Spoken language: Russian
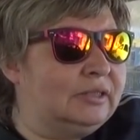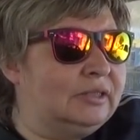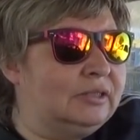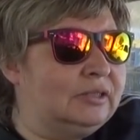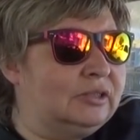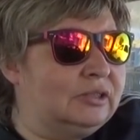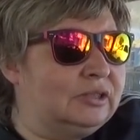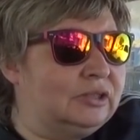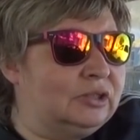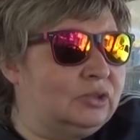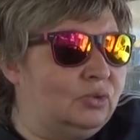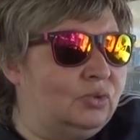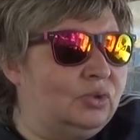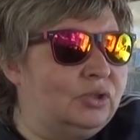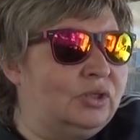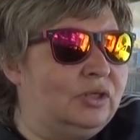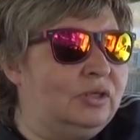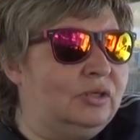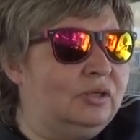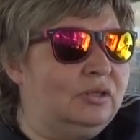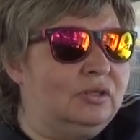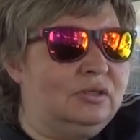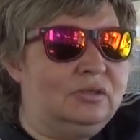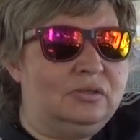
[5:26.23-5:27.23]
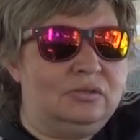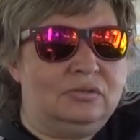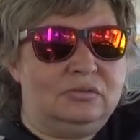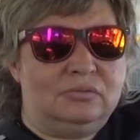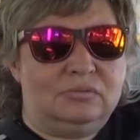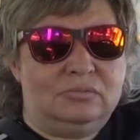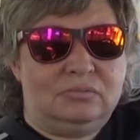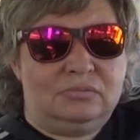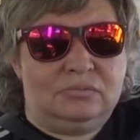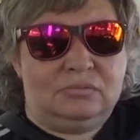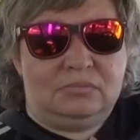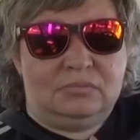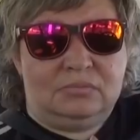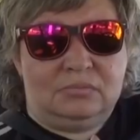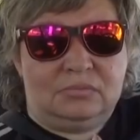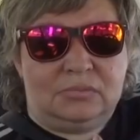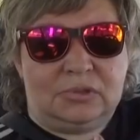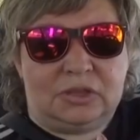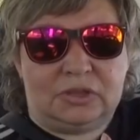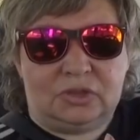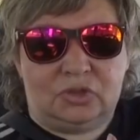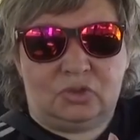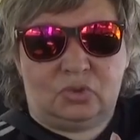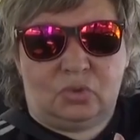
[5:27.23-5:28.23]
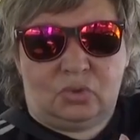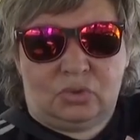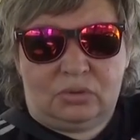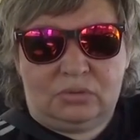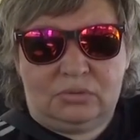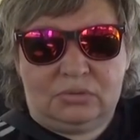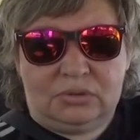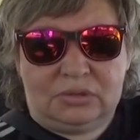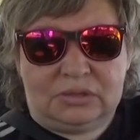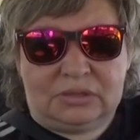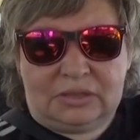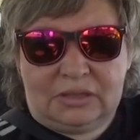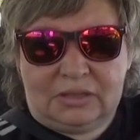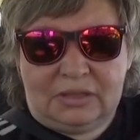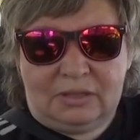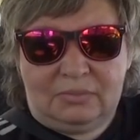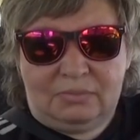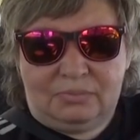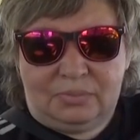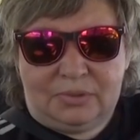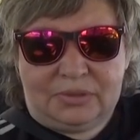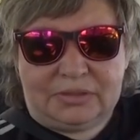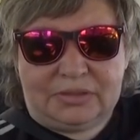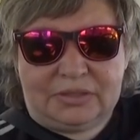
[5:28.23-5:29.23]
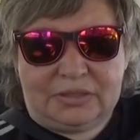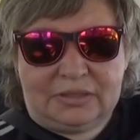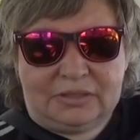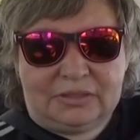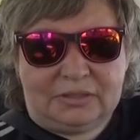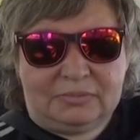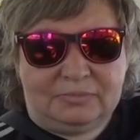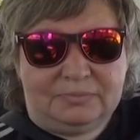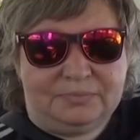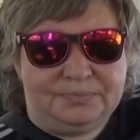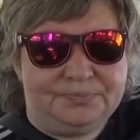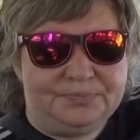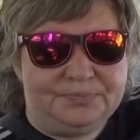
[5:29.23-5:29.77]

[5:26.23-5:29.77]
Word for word: Это строгий надзор за таким процессом.